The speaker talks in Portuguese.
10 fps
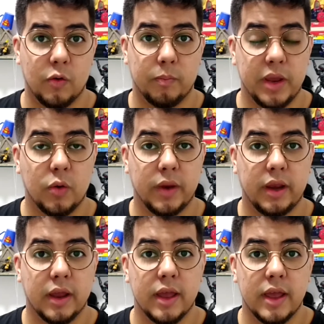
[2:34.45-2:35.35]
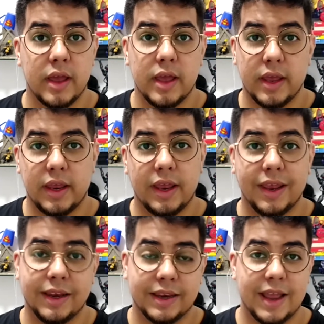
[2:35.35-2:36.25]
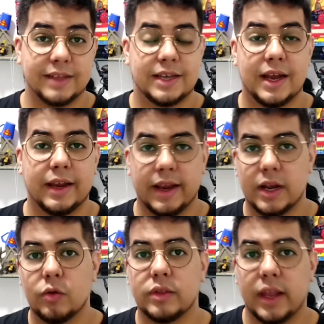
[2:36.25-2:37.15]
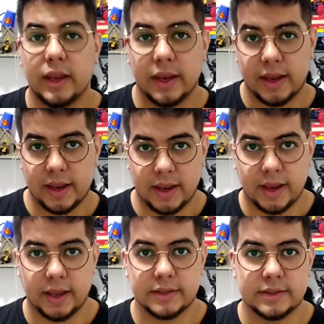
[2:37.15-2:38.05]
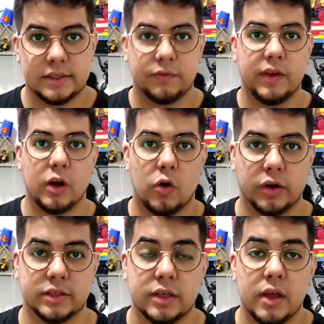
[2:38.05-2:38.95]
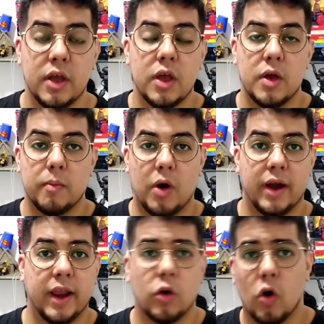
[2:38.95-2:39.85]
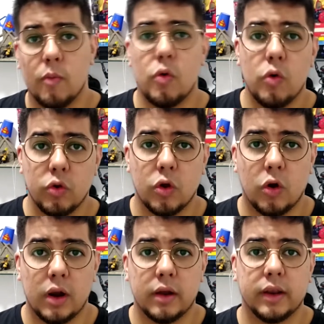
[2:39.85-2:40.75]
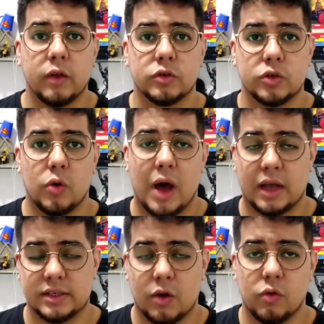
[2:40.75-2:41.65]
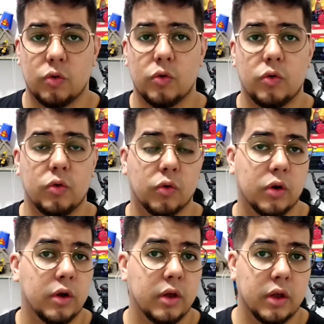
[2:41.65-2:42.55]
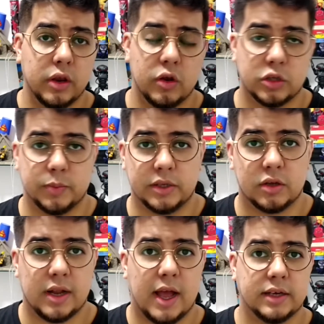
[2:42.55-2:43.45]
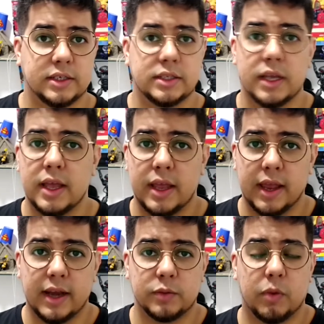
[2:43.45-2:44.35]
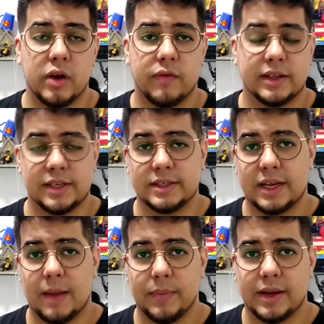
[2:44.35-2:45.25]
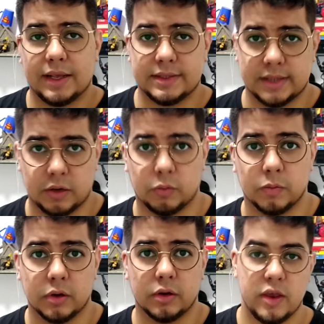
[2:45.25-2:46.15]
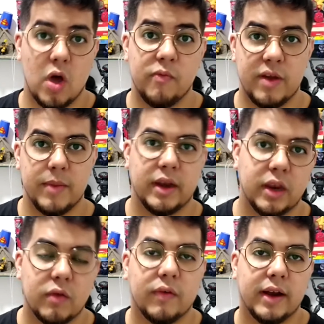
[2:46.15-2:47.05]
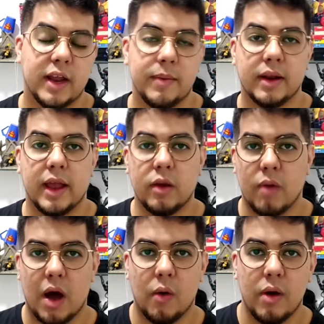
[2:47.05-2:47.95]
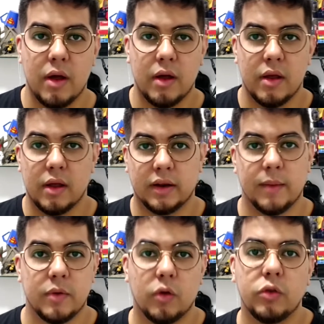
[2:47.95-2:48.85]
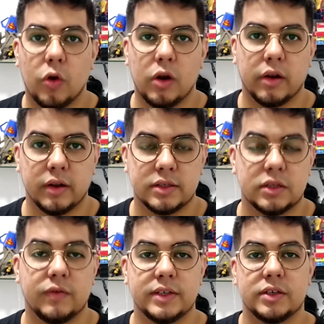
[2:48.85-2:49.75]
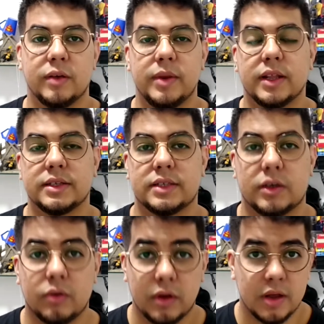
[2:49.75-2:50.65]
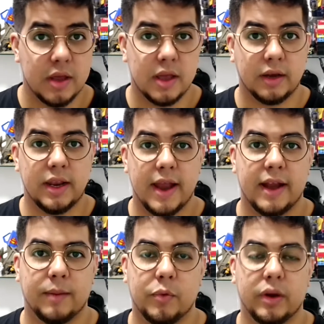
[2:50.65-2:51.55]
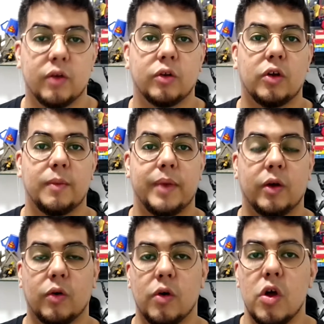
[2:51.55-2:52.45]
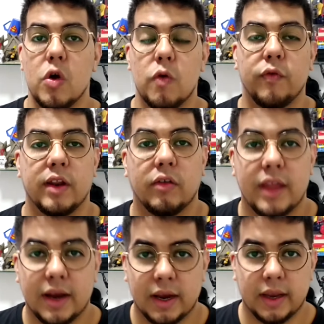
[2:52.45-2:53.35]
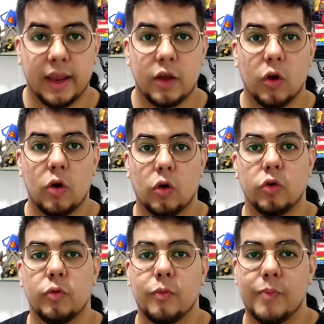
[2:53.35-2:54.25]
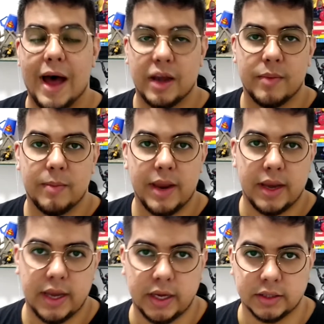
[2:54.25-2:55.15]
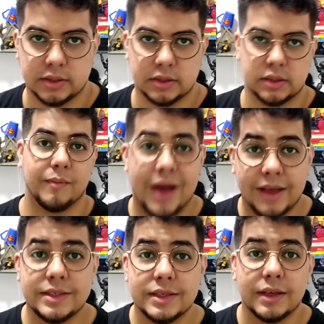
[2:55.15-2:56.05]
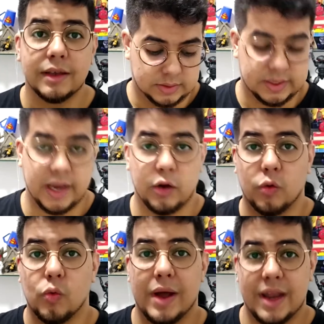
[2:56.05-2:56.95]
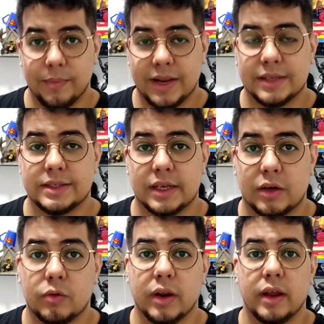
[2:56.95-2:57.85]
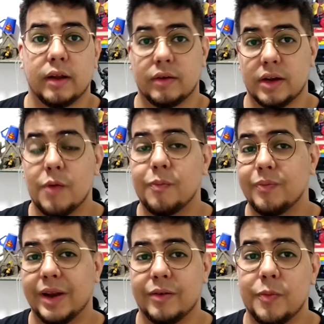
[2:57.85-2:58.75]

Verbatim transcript: o Pinguim, e nessa HQ não tem esses vilões. Porém, como o Nolan, que usou o Hazal e outros personagens, eles podem fazer essa adaptação. E obviamente que não vai terminar igual terminou o Nolan, né? senão vai ser uma imitação direta, porque o Nolan pegou o final da HQ e colocou no Batman Begins. Mas, sendo uma adaptação, né, não, não